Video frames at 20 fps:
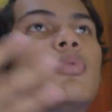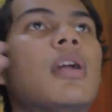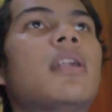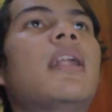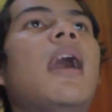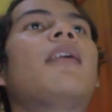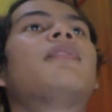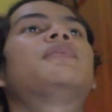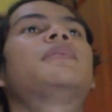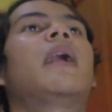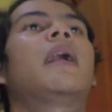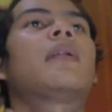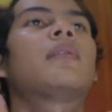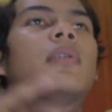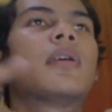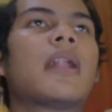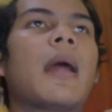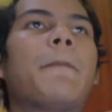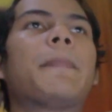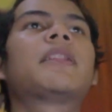udah
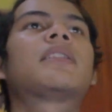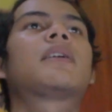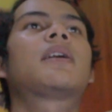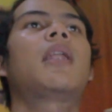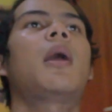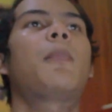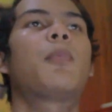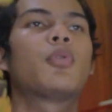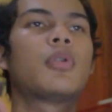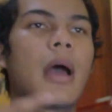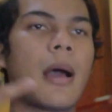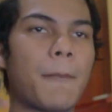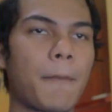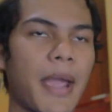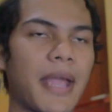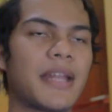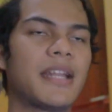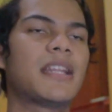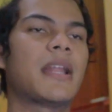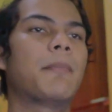daftar, udah dapet klub, udah
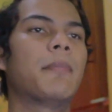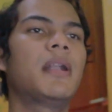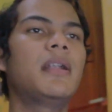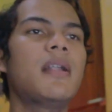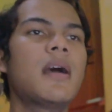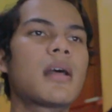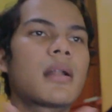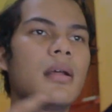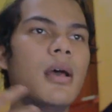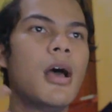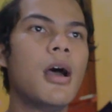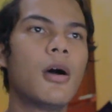mainin yang bener,